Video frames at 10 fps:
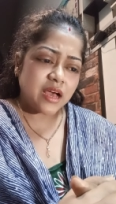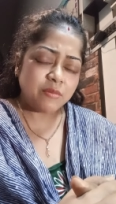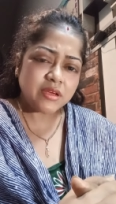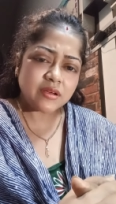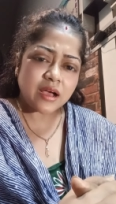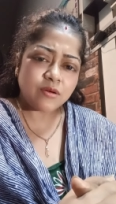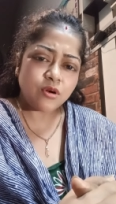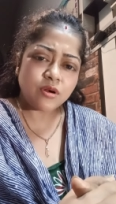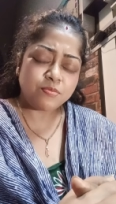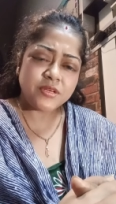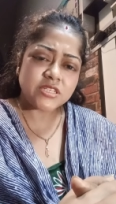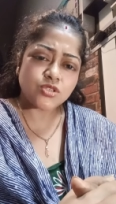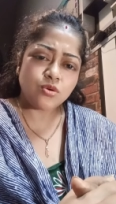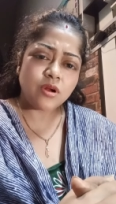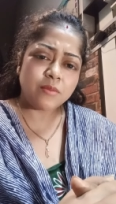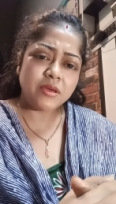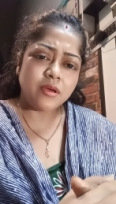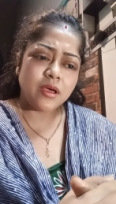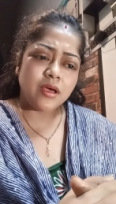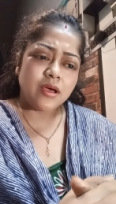আমি কারোর বিশ্বাস করুন আমি
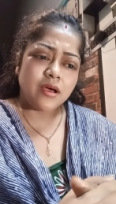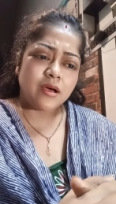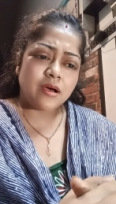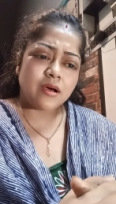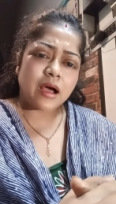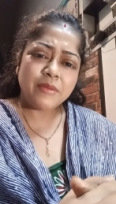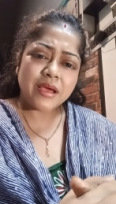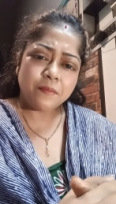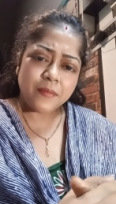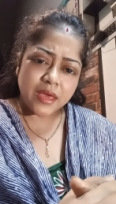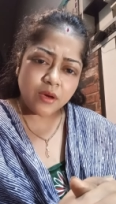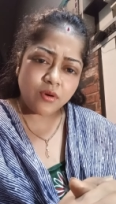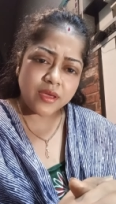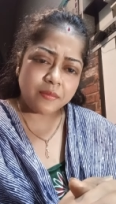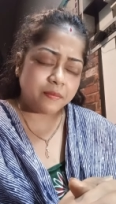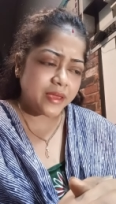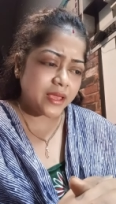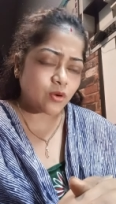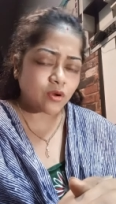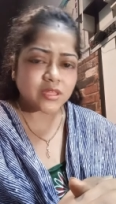আমি এক মেয়ে হয়ে
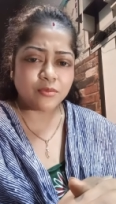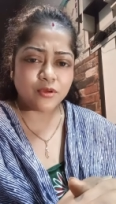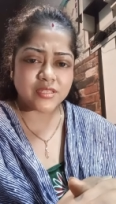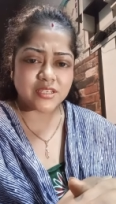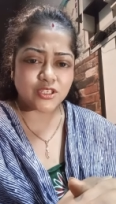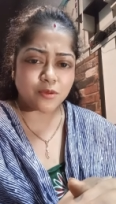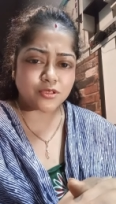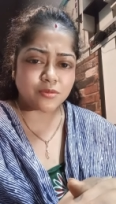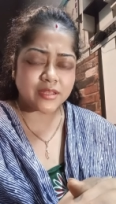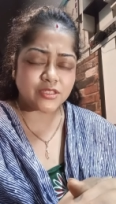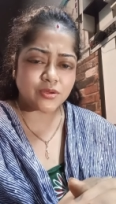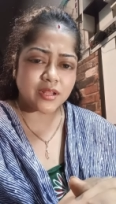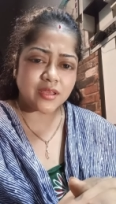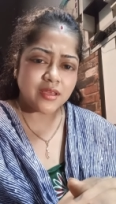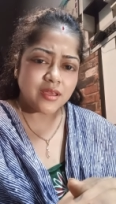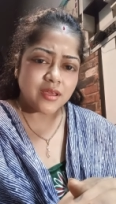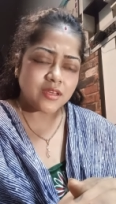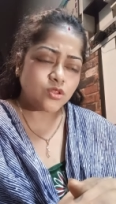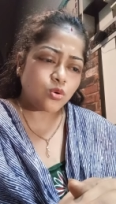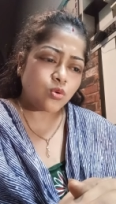মেয়ের কথা বলেছি সব সময়ের জন্যে
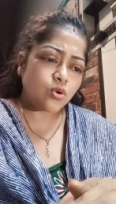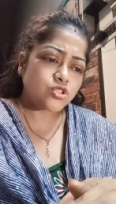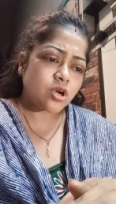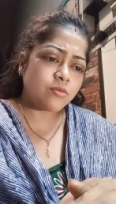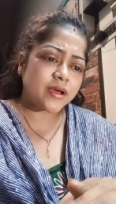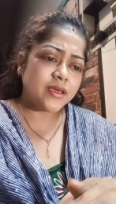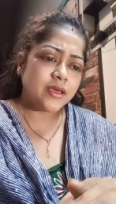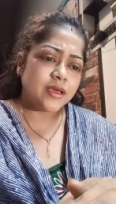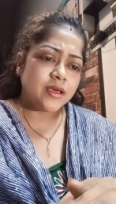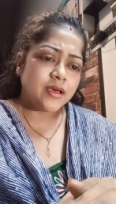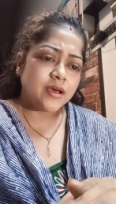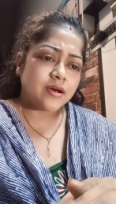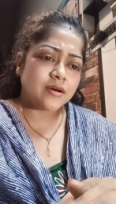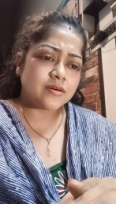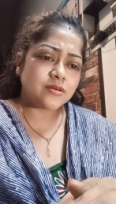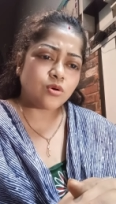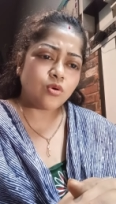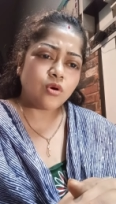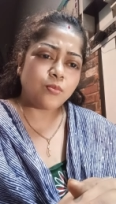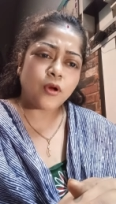কিন্তু কোনো সময়
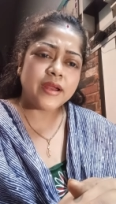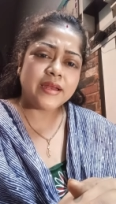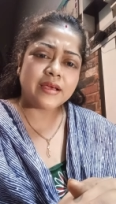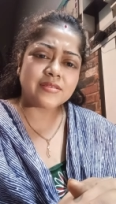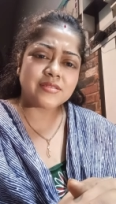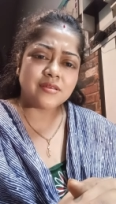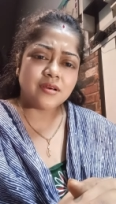কোনো পলিটিক্স